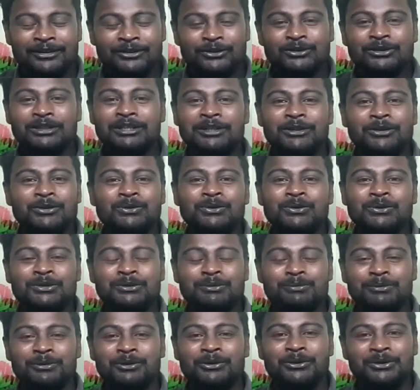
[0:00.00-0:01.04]
तो चलिए दोस्तों
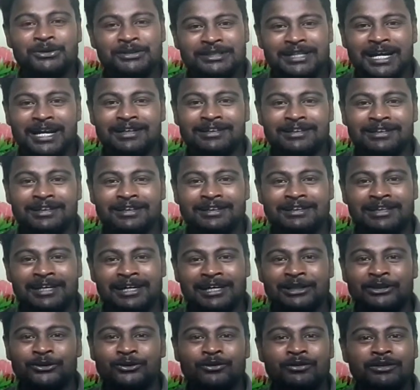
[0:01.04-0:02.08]
इस वीडियो को स्टार्ट कर लेते
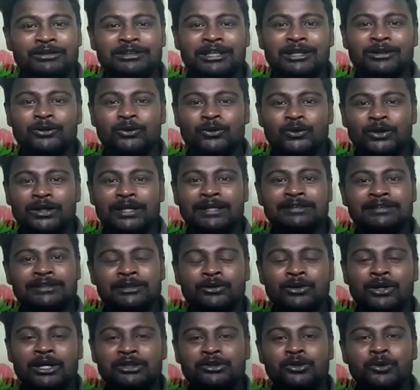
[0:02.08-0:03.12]
हैं तो नमस्कार दोस्तों कैसे
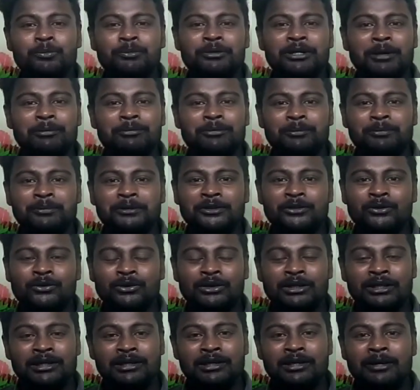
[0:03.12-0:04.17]
हो आई होप कि आप सब ठीक
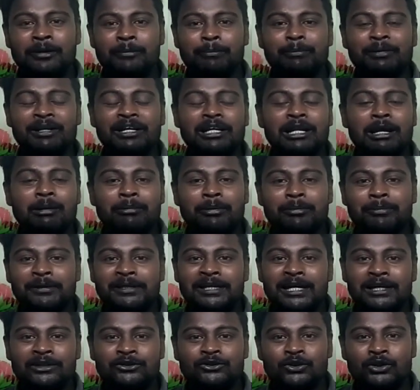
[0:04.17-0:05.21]
होंगे मेरा नाम है
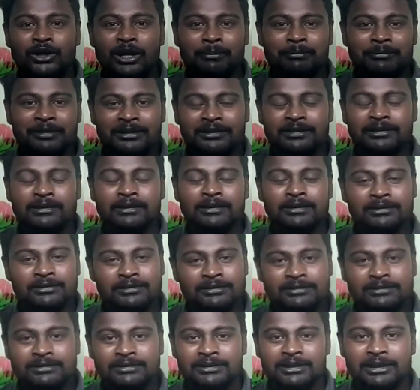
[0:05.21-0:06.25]
विकास और आप देख रहे हैं
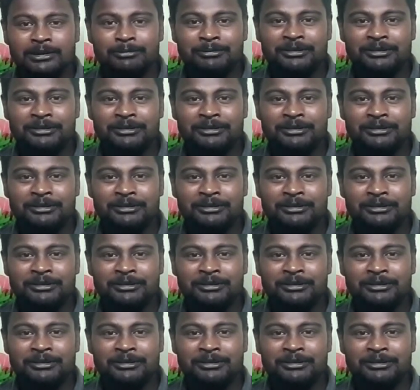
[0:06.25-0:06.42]
टेक्निकल